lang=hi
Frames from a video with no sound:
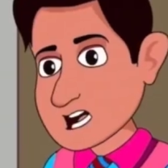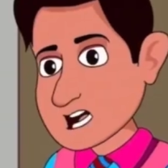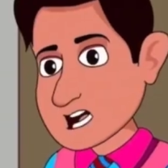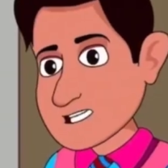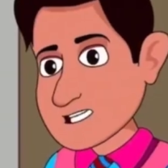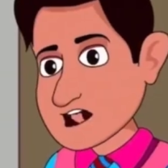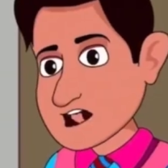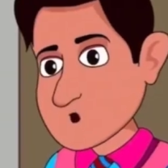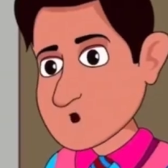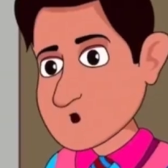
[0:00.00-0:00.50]

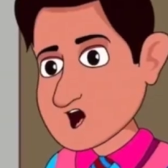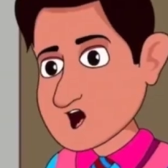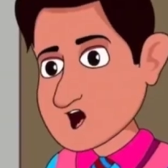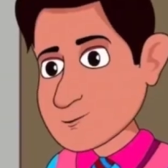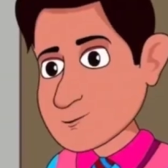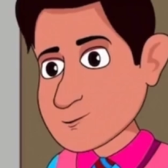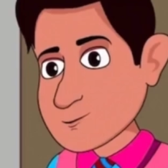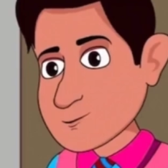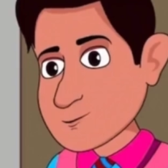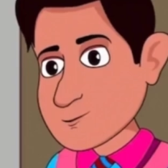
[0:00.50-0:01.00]
कोई
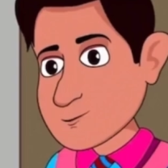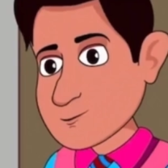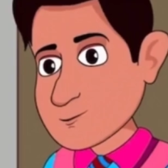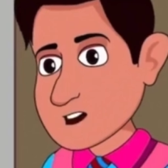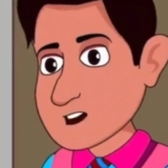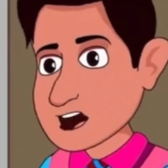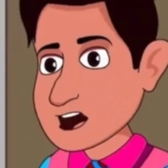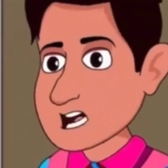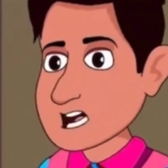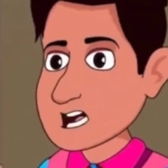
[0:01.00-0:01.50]
जरूरत नहीं है
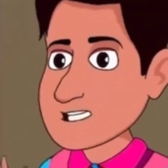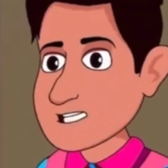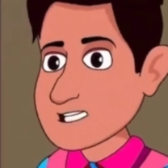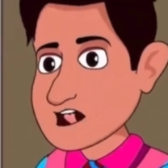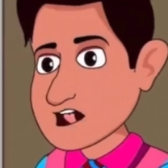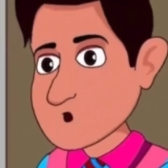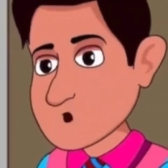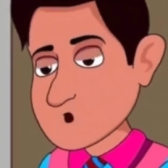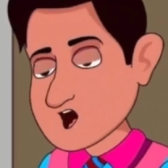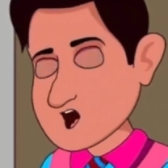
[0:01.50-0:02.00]

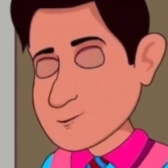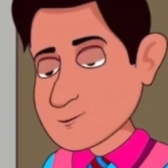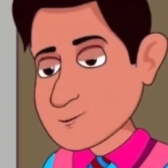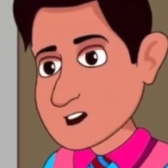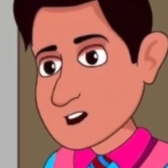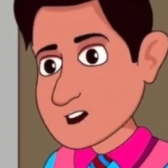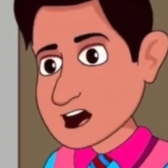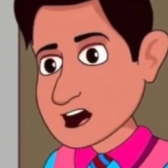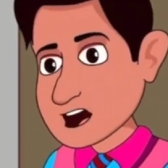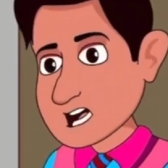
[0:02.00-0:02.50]
छोटा है
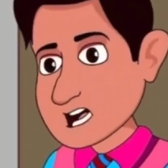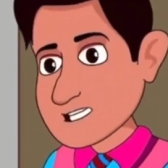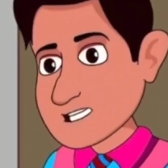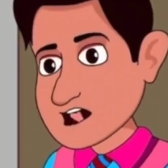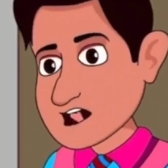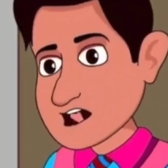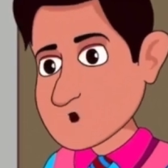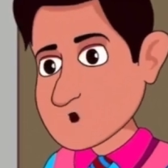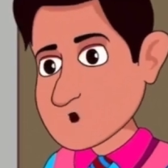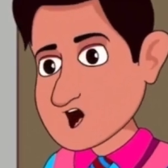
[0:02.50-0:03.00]
अभी
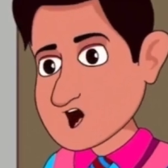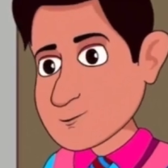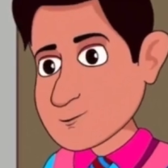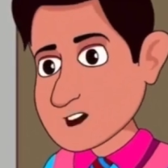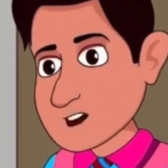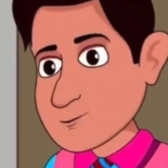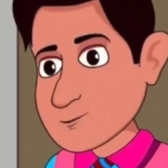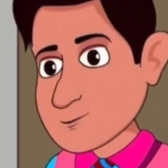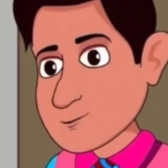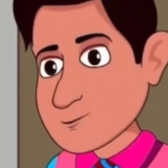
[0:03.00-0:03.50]
आदत बिगड़
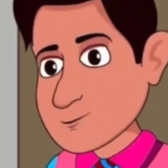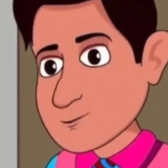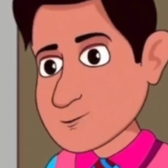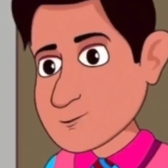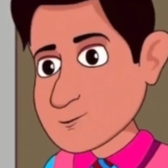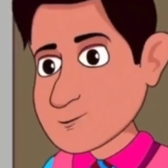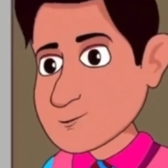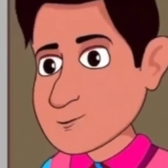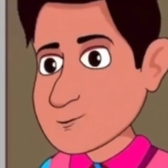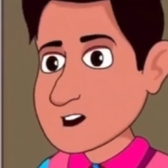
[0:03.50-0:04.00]
जाएगी
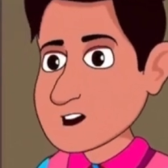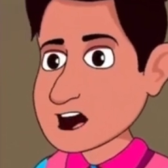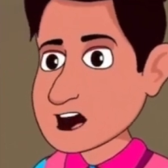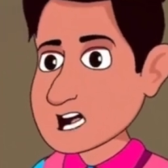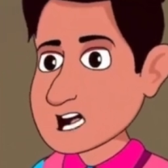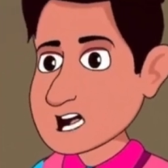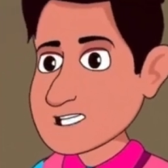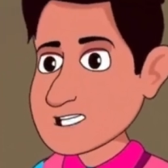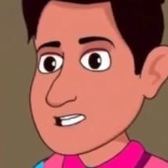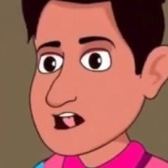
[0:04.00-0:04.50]

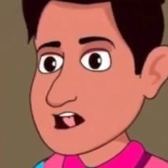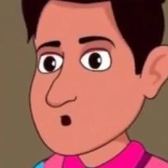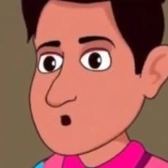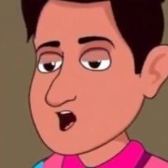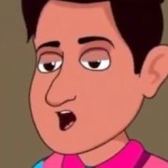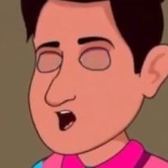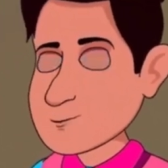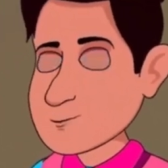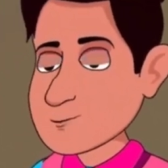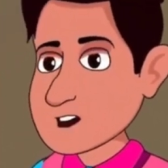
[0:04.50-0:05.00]
और
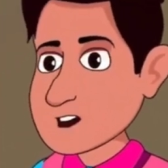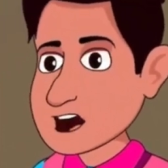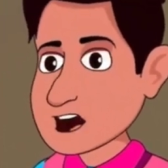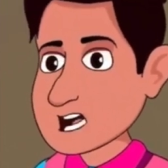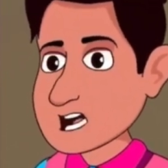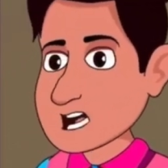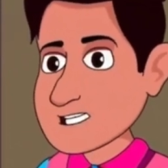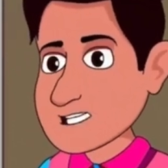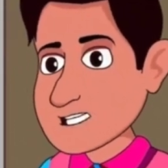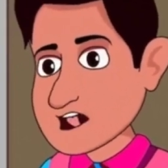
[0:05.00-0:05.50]
तुम
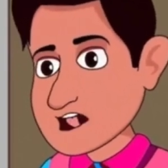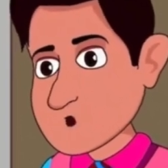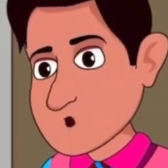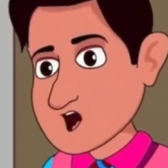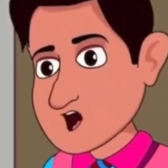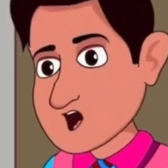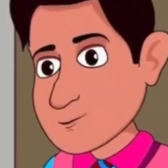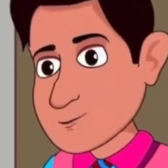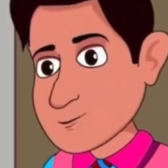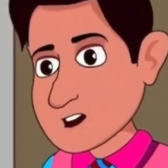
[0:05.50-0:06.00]
उसकी
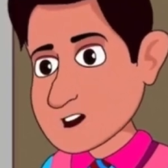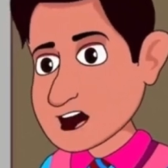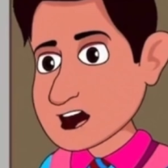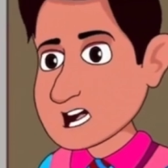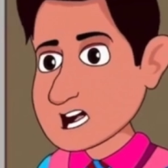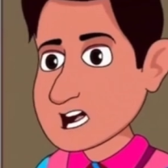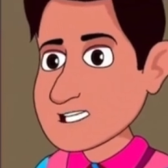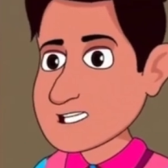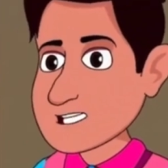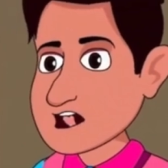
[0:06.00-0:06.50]
वकालत
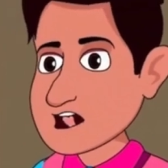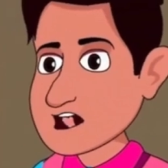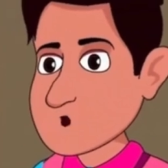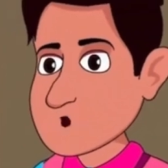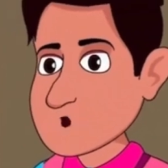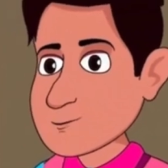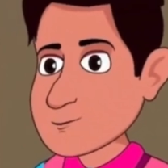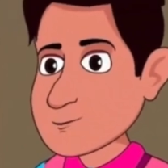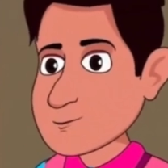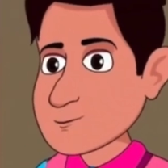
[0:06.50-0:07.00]
करना ना
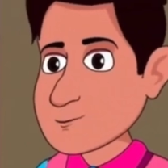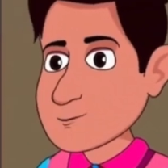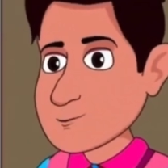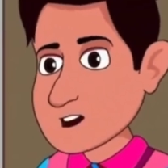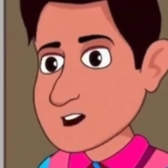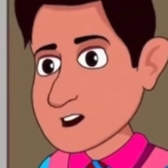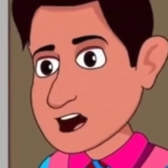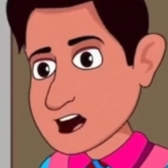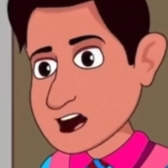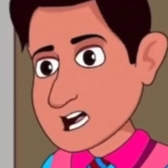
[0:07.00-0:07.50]
बंद कर दो
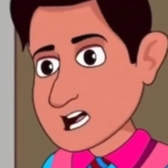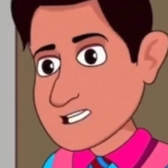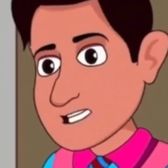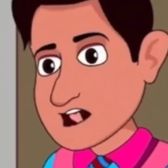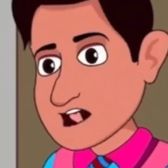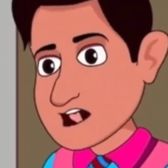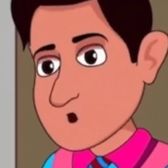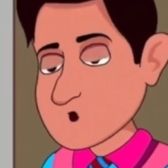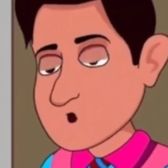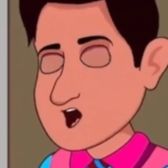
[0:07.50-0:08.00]

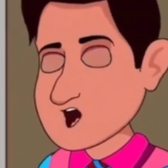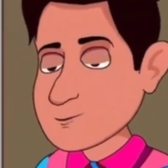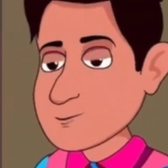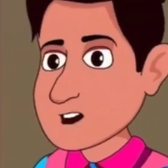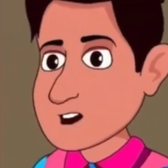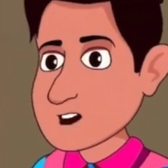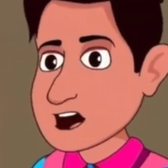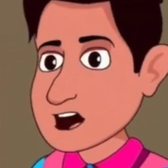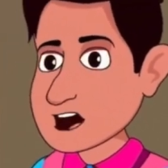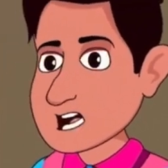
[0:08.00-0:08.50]
चलो अभी सेकेंड
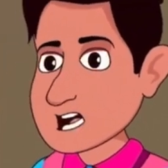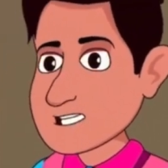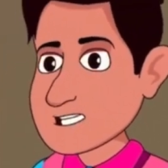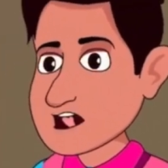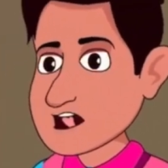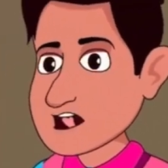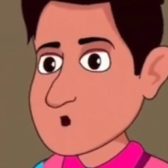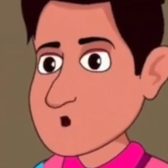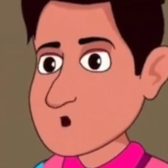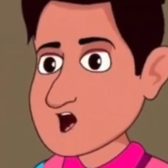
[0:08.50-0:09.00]
इनिंग्स
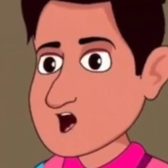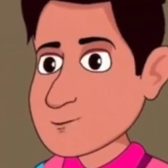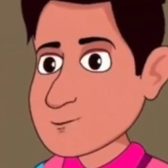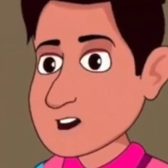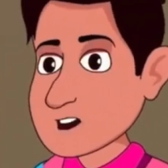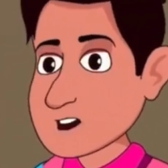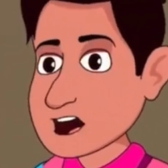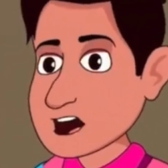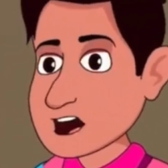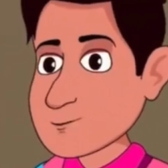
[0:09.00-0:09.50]
चालू होने वाली है
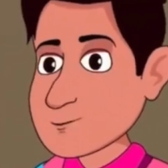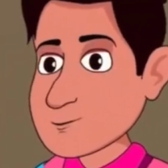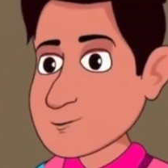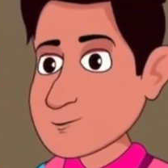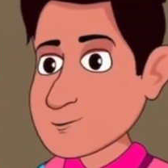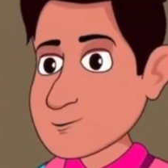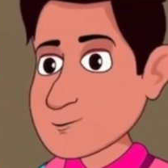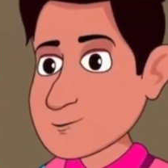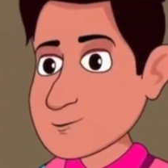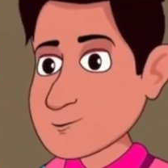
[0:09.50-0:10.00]
गुड
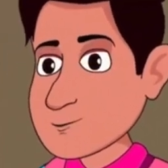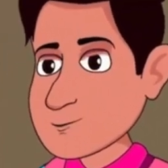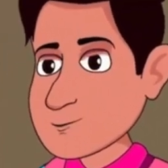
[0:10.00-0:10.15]
नाइट